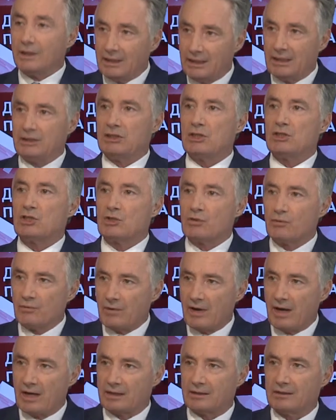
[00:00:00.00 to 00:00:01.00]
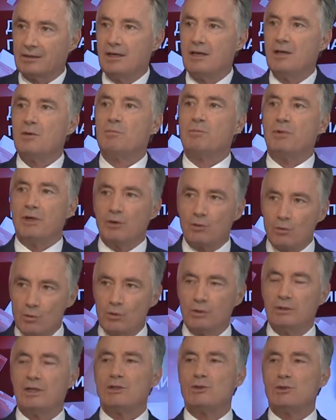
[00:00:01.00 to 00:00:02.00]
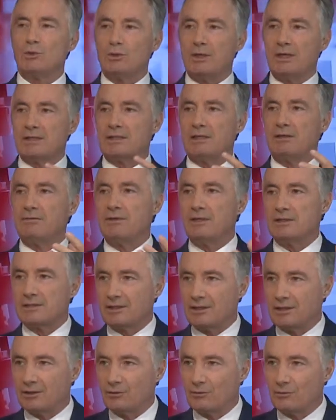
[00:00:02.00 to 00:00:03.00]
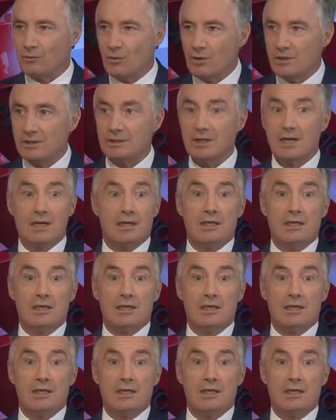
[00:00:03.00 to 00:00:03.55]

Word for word: этот же факт прихода сюда советских войск